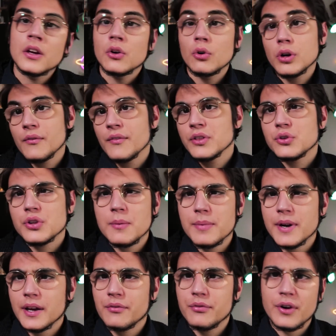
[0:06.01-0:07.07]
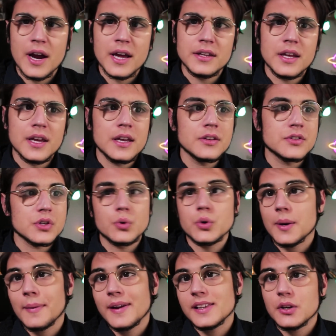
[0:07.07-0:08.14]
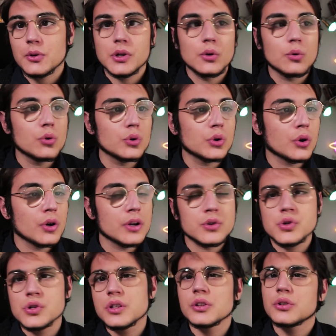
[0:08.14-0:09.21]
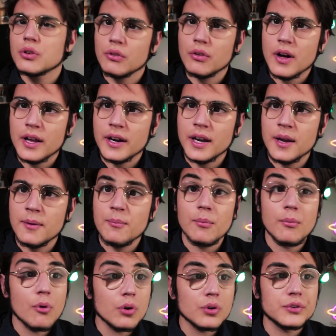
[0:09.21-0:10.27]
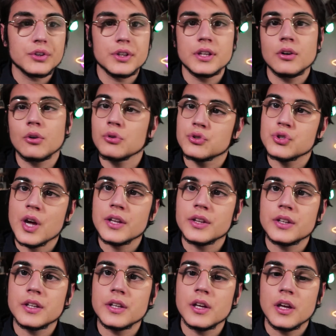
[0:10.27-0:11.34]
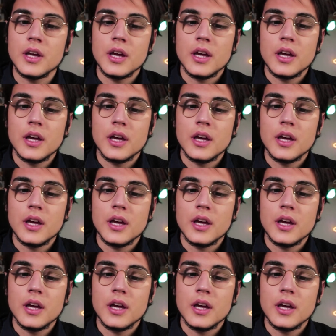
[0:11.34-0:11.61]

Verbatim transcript: Con l'avvento del Black Friday sicuramente qualcuno è riuscito a trovare molti oggetti